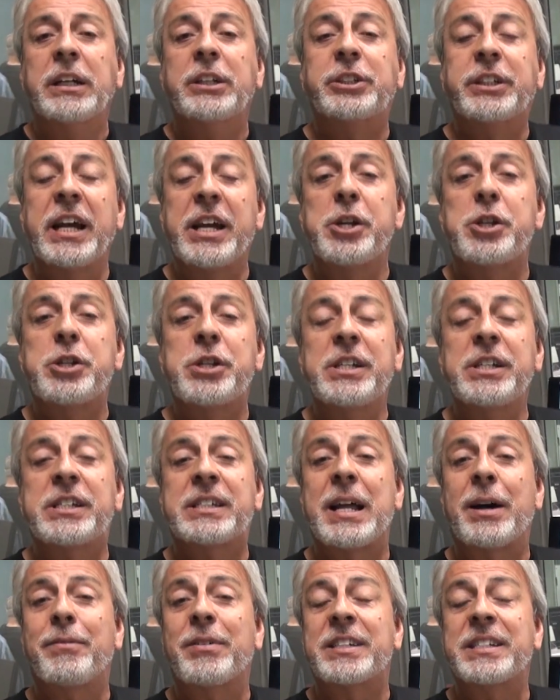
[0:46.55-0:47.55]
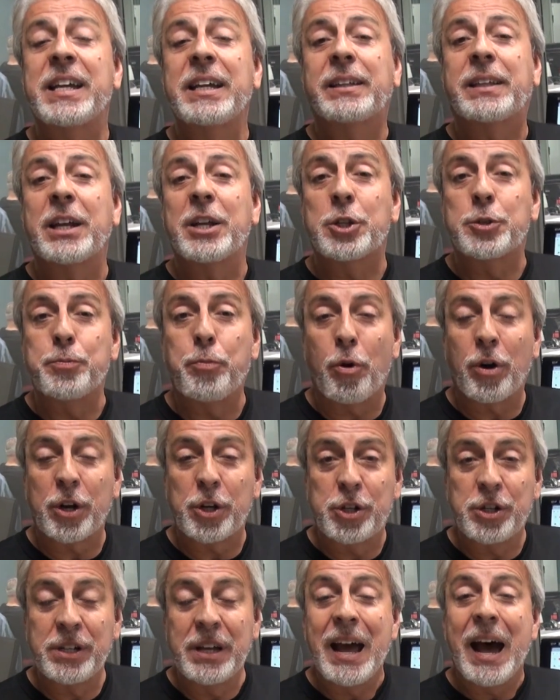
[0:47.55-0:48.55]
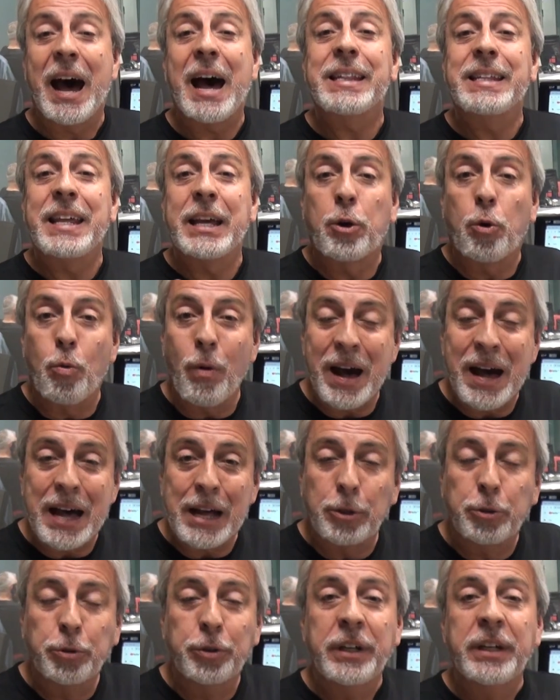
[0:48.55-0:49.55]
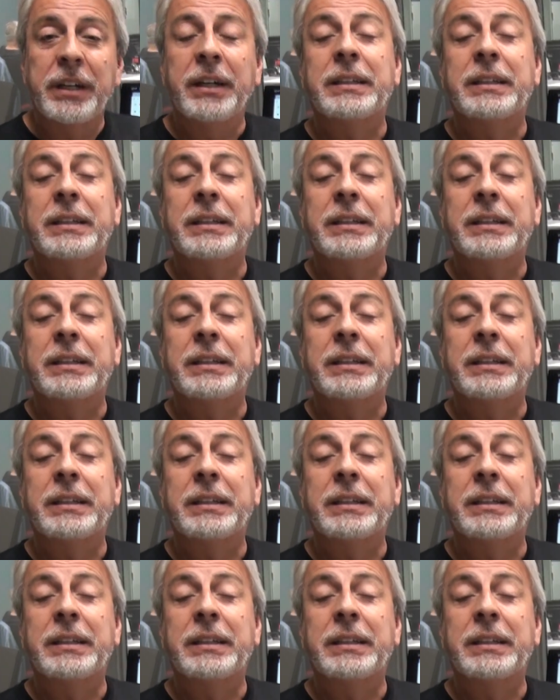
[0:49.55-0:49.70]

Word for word: gente que estava sem transporte adequado.